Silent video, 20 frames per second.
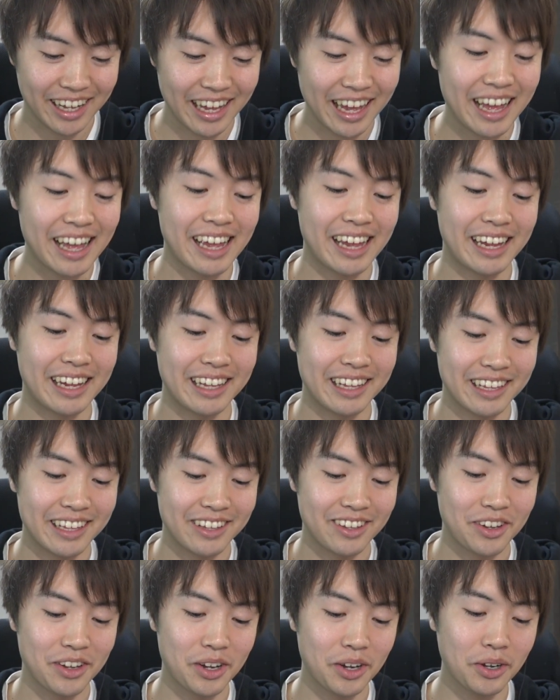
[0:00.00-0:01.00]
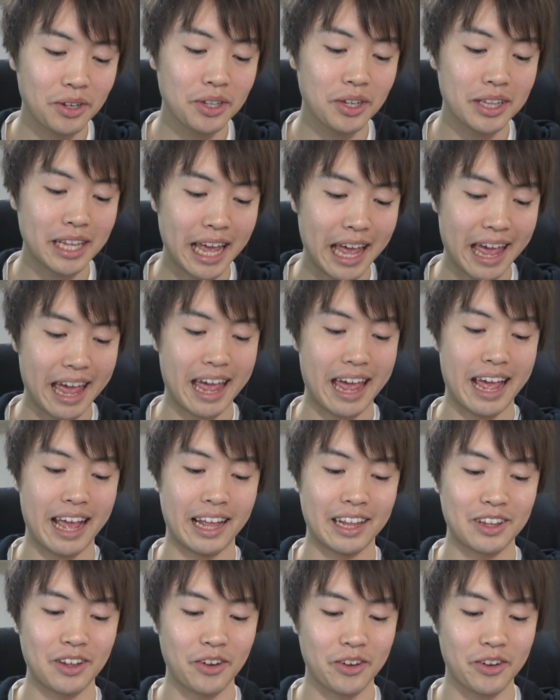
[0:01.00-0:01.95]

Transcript: はいということでえっ、ー、